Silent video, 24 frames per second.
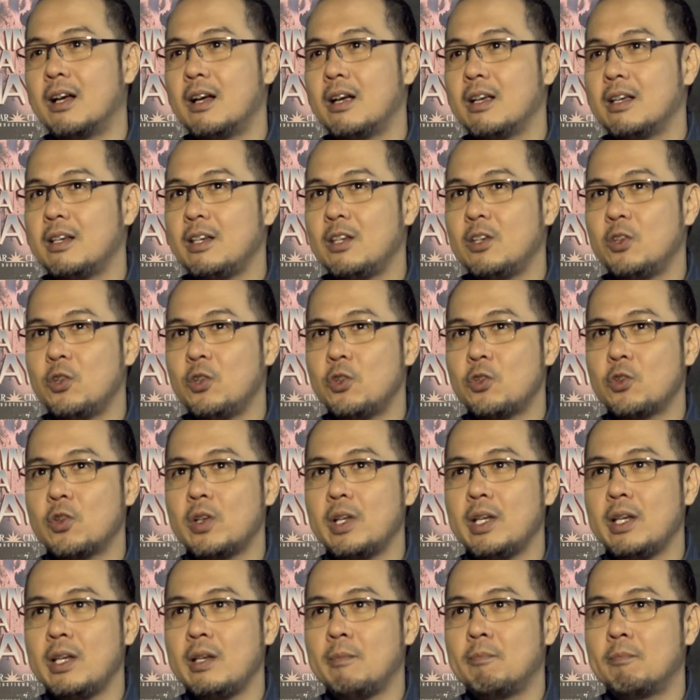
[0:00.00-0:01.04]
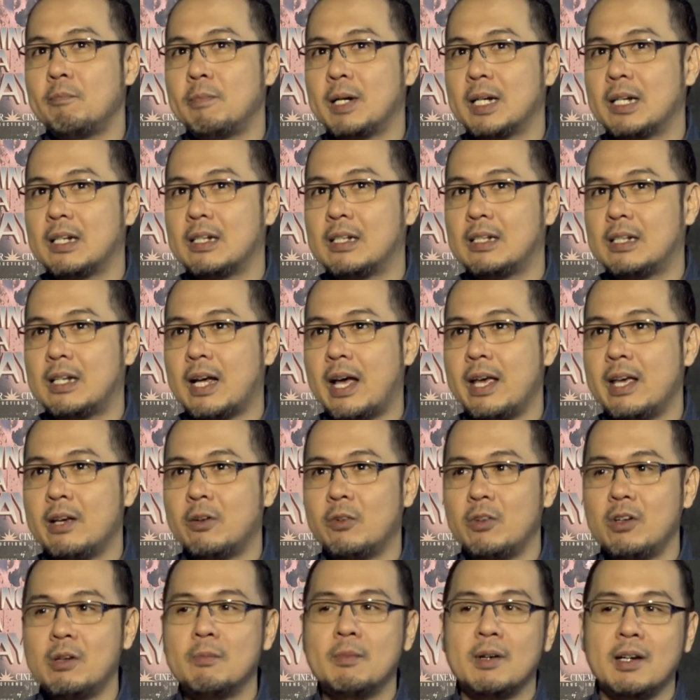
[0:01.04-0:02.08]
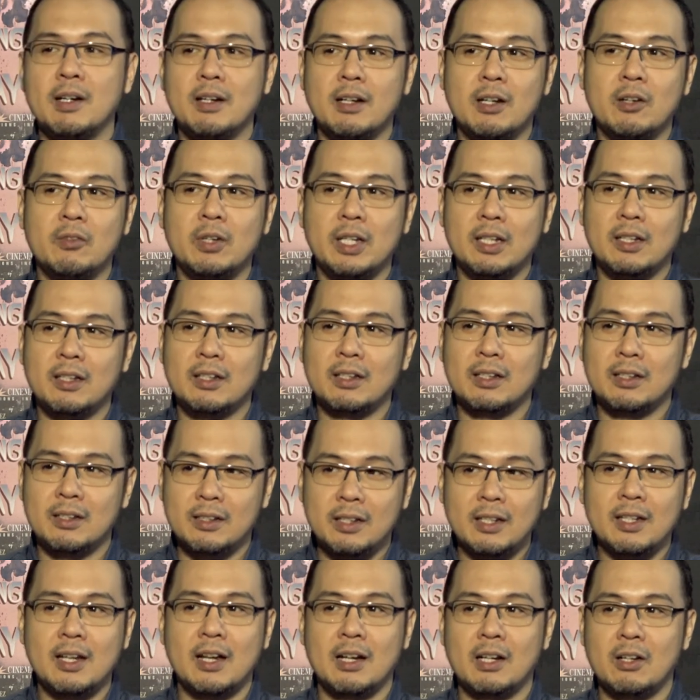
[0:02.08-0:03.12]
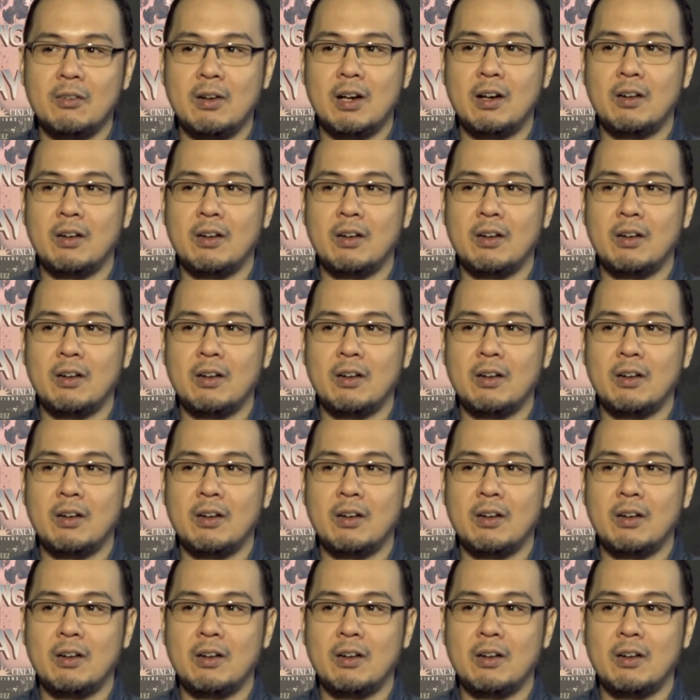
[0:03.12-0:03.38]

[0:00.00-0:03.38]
Uh, usually, pag kaya ko namang gawin, ginagawa